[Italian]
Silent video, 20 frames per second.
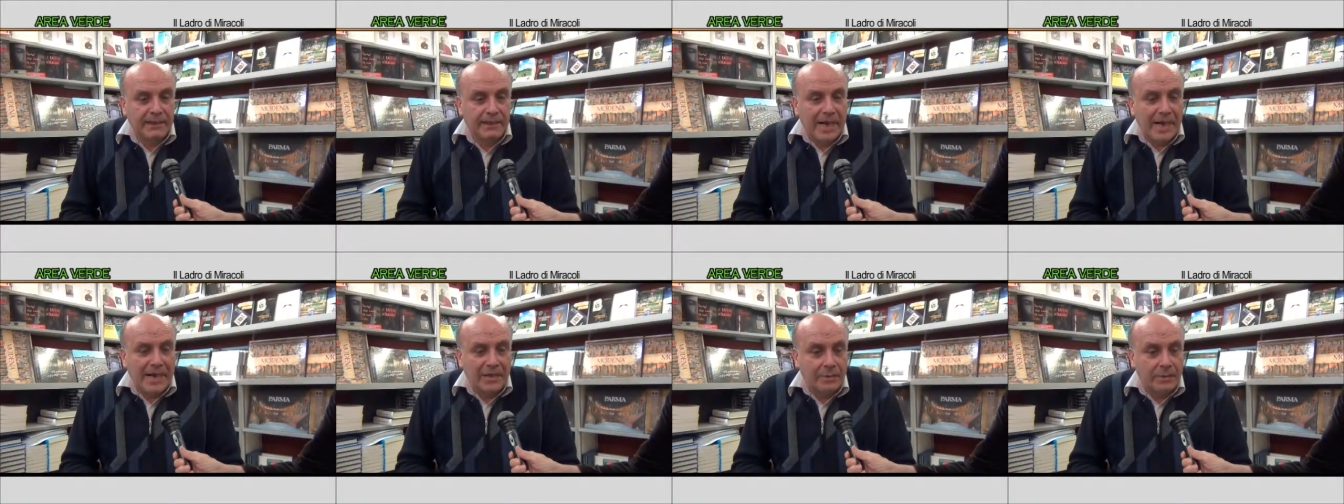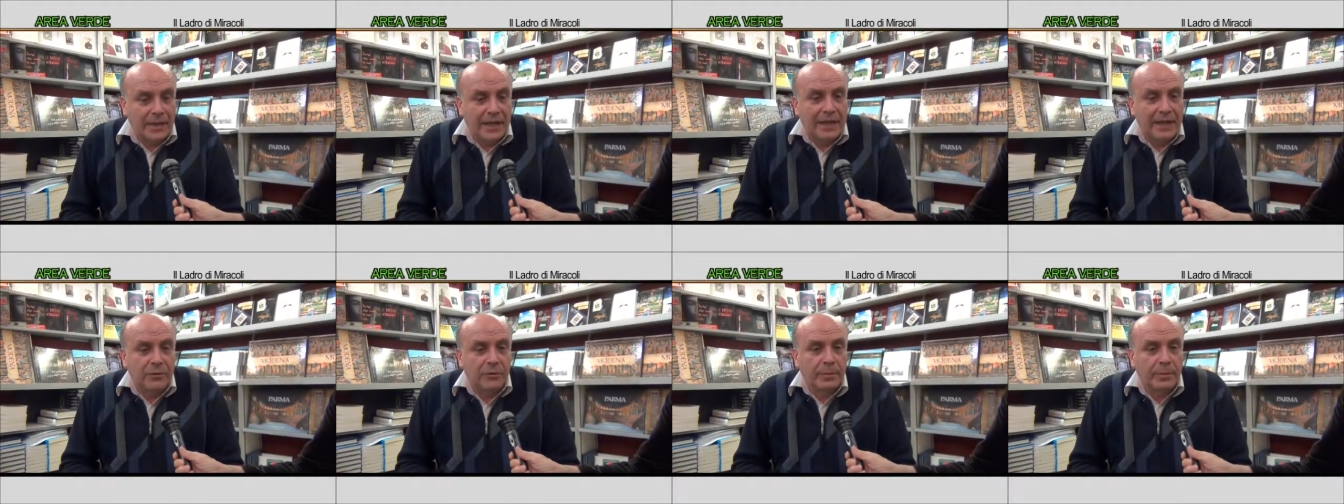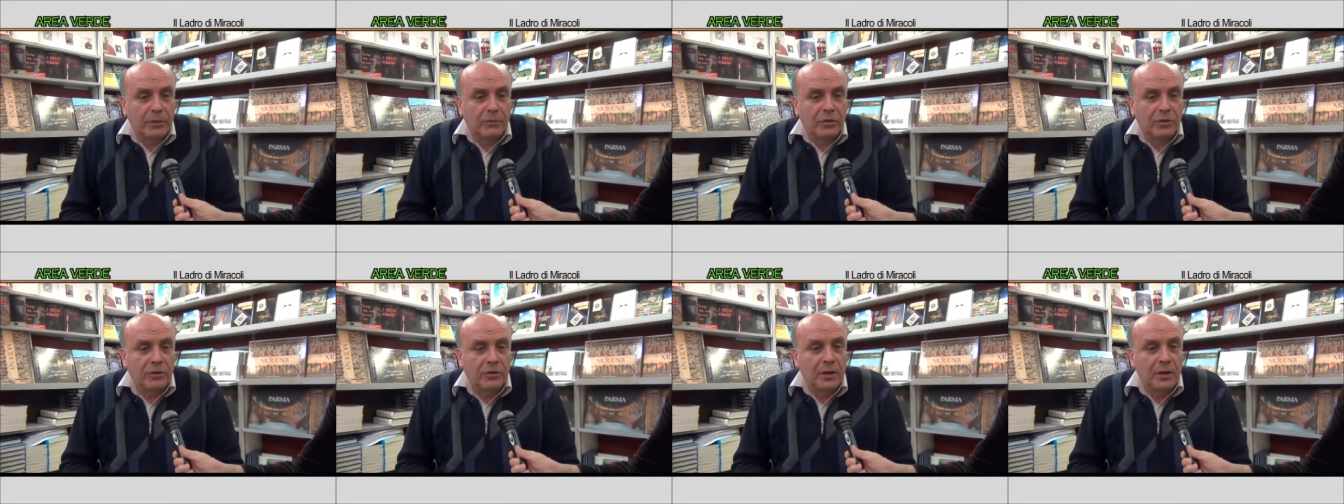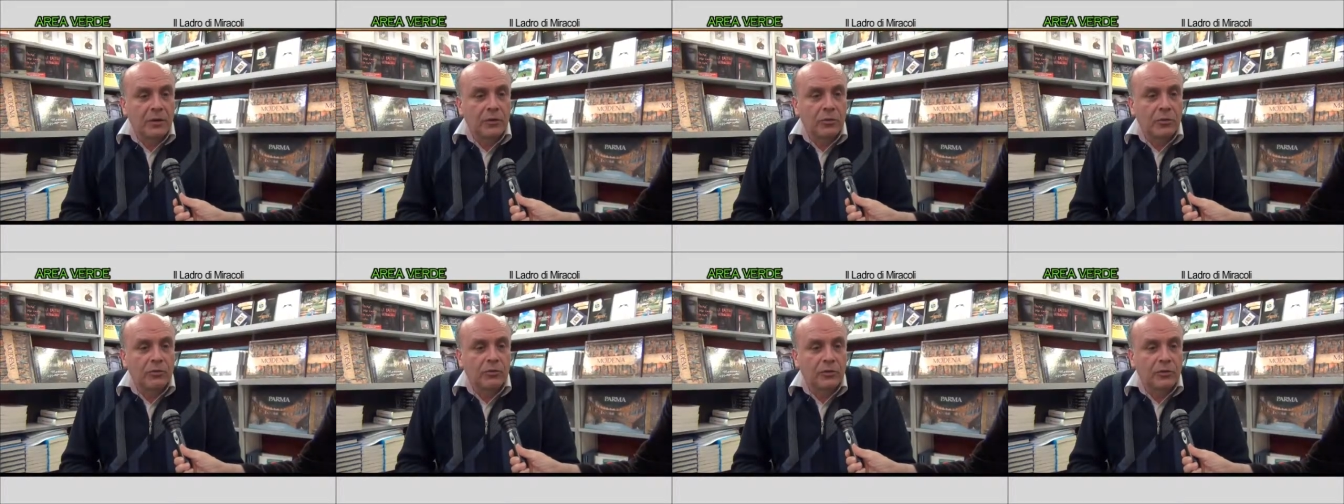mi ha ispirato per questo
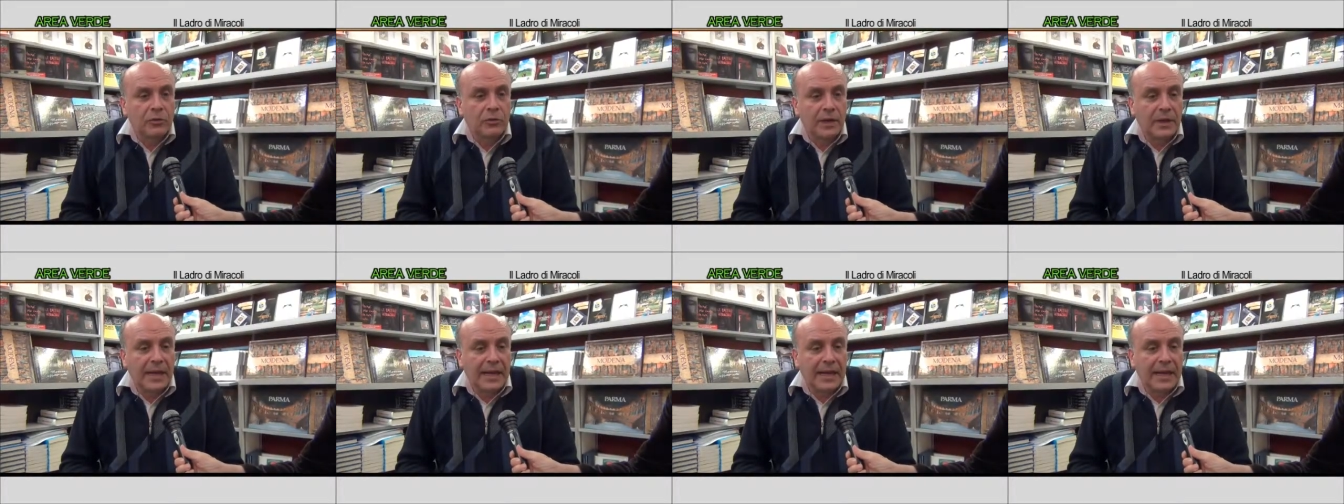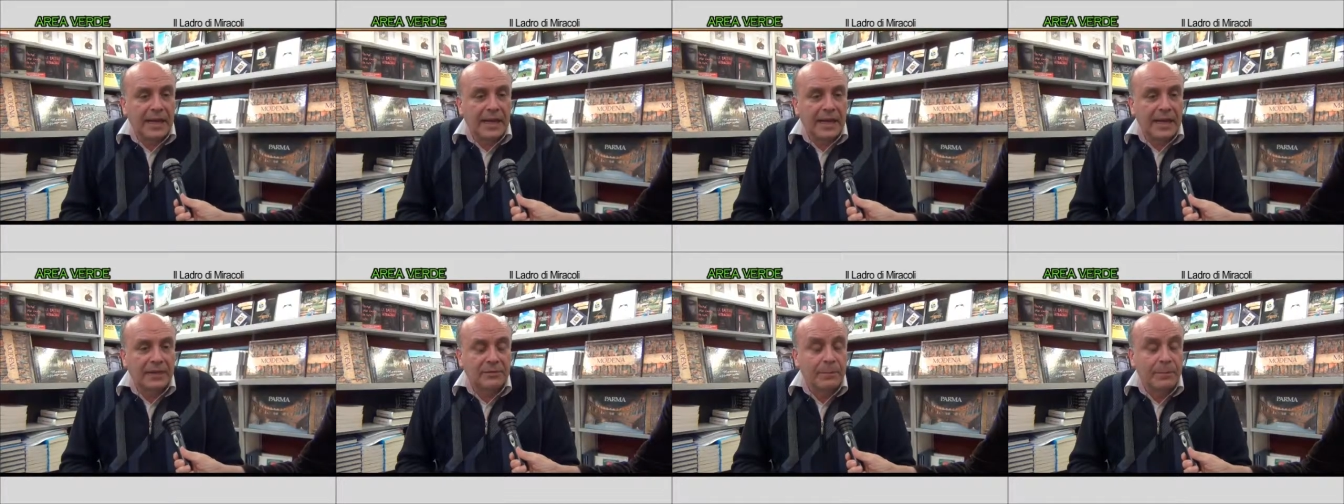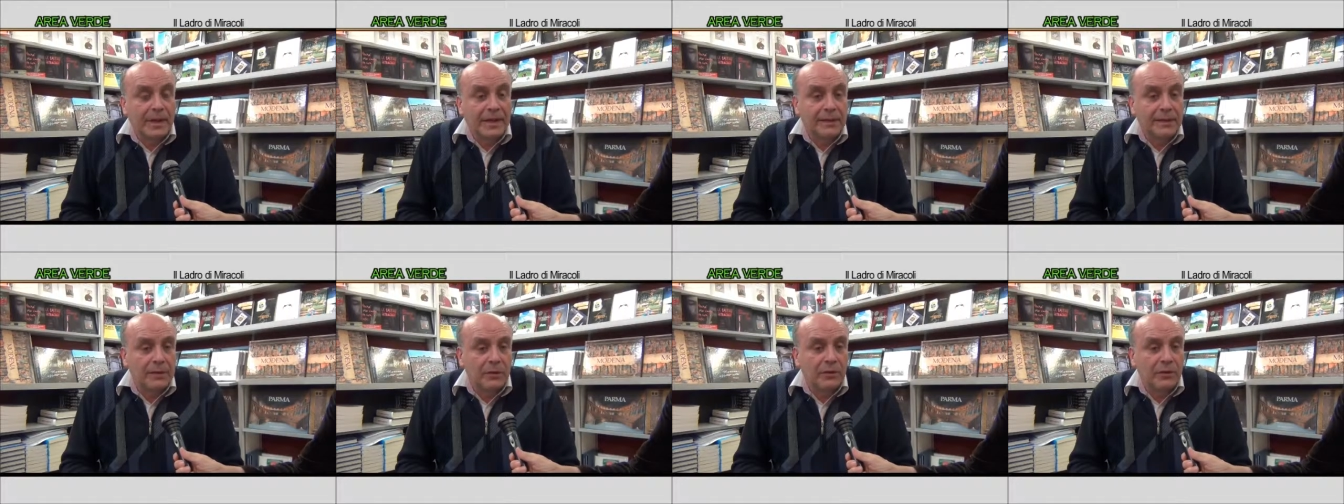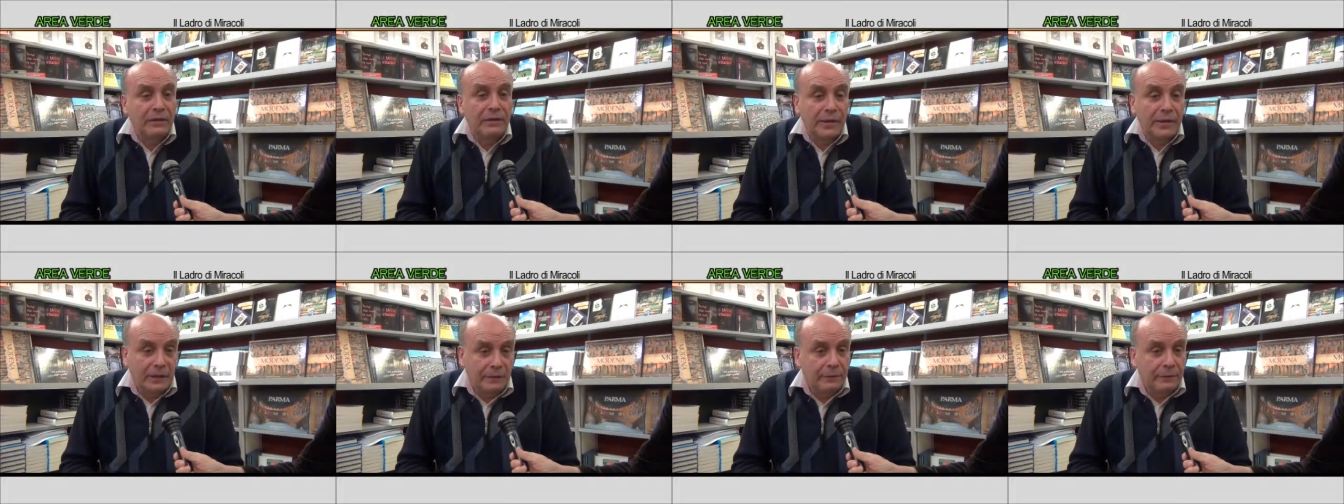racconto è la sparizione,
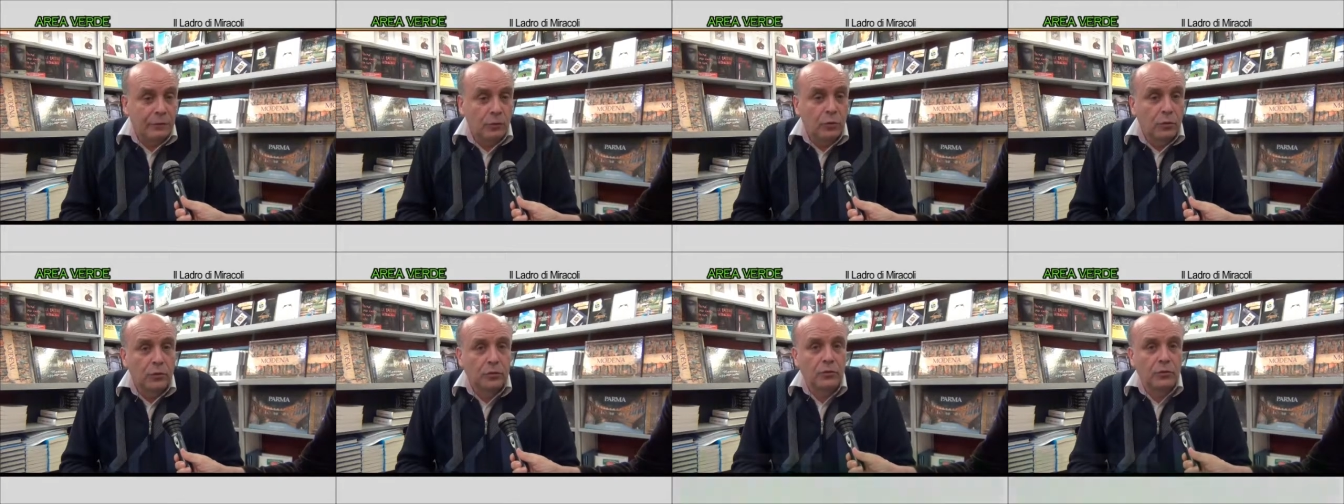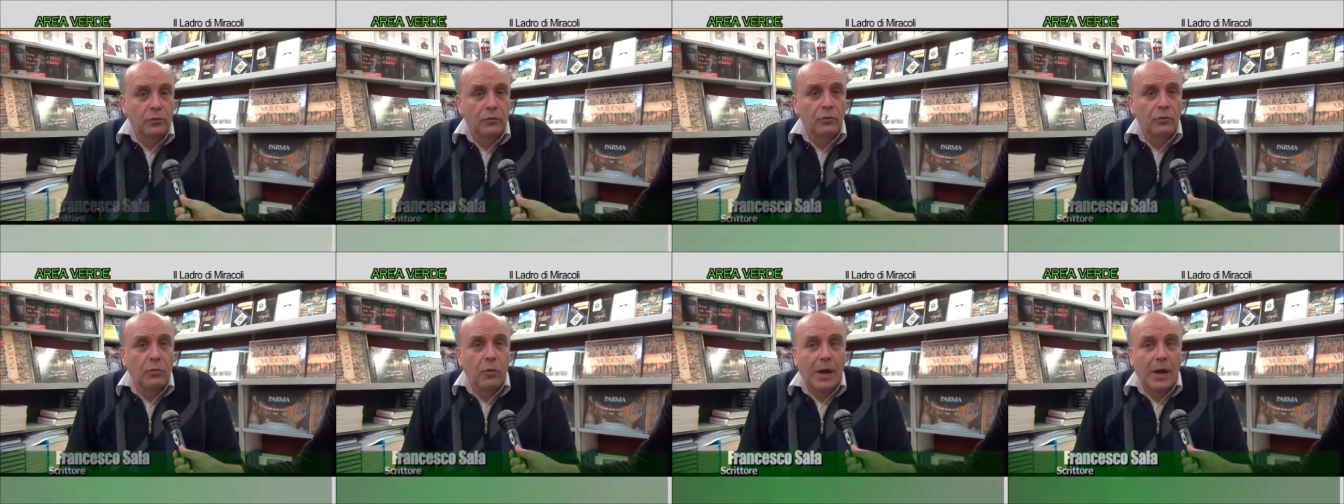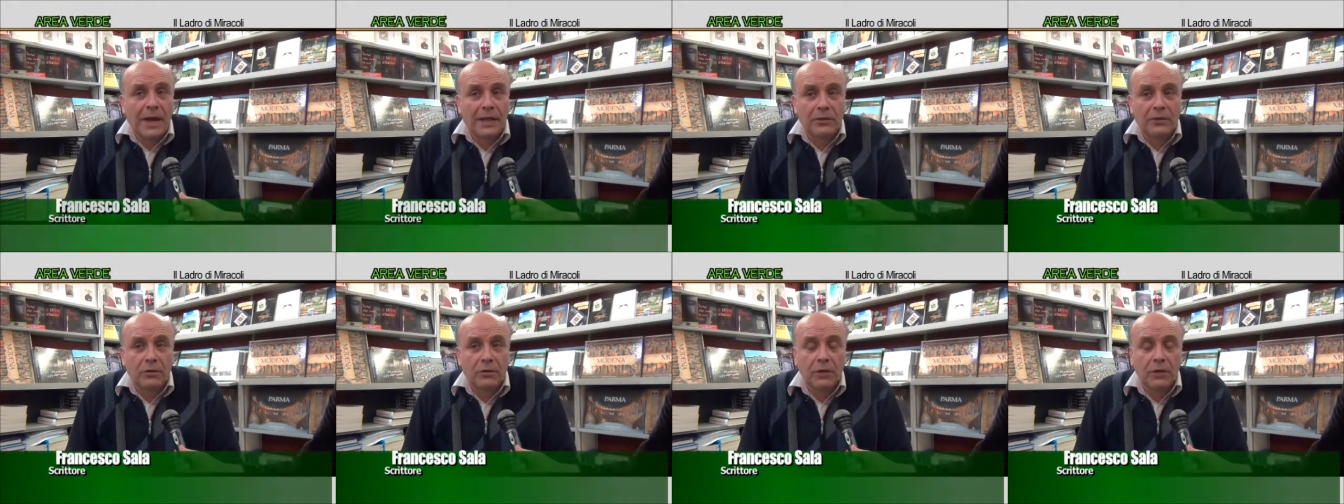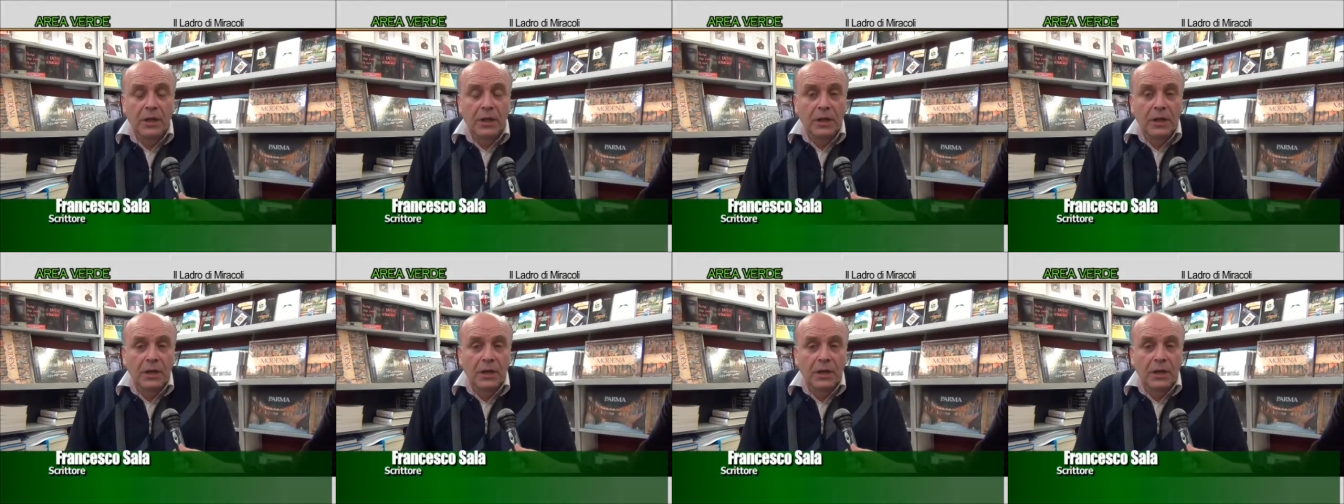il furto di un quadro,